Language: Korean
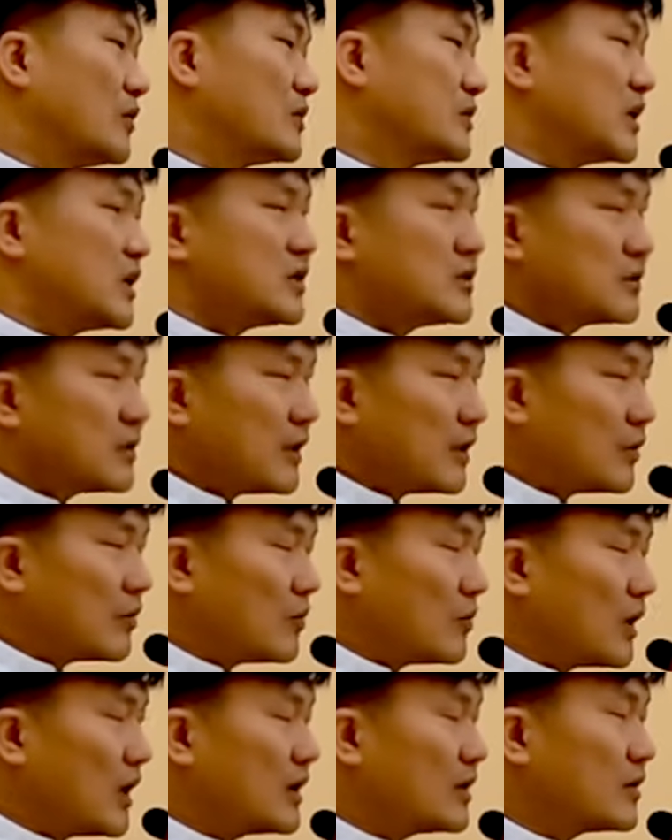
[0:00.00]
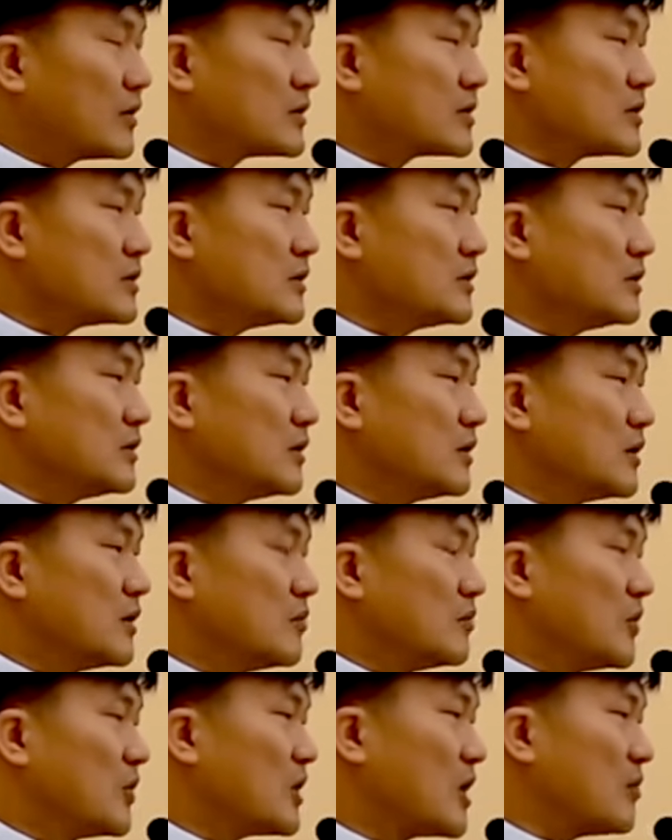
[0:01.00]
짜증내고 하는 것은
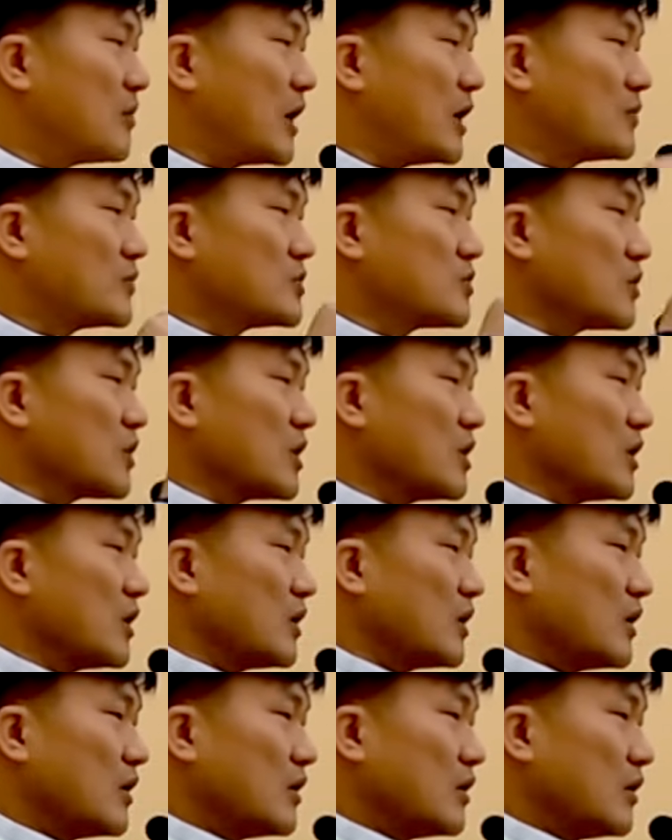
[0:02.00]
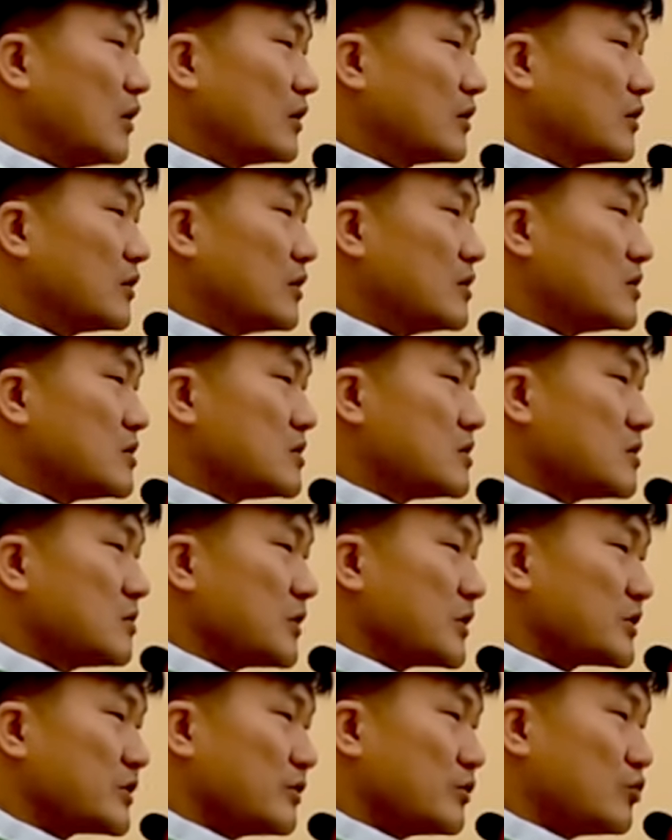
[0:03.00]
뭔가 마음속에 어떤
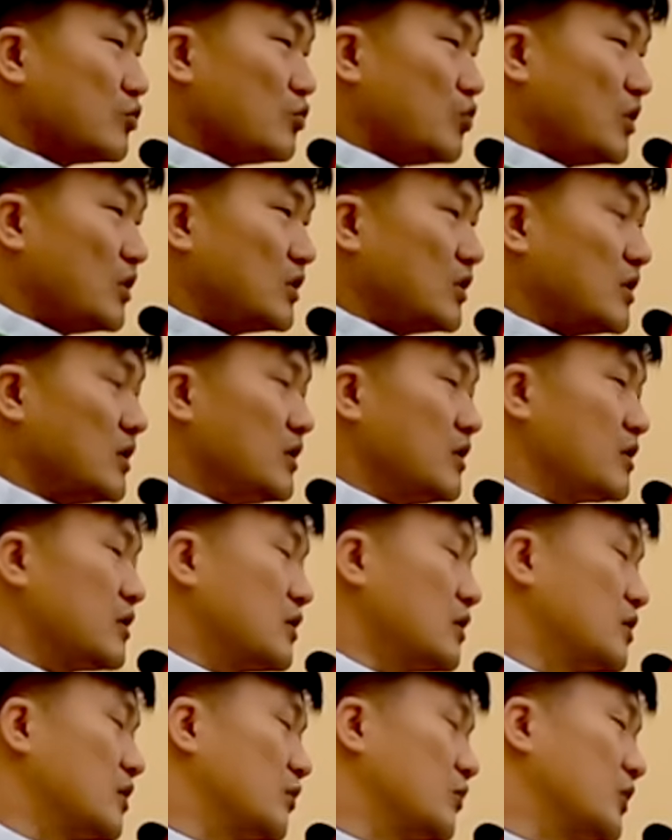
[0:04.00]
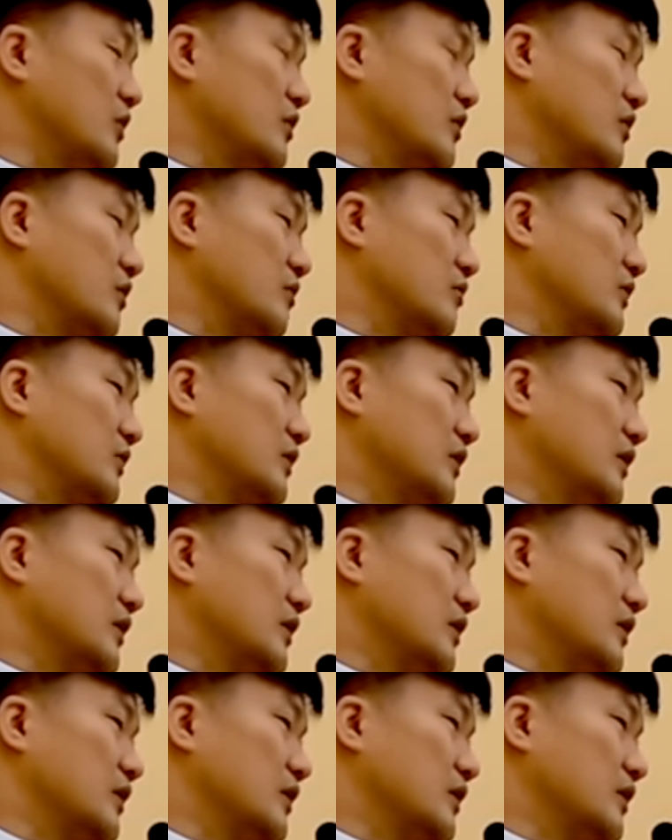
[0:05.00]
지점에서 뒤틀려 있기 때문에 그런 겁니다.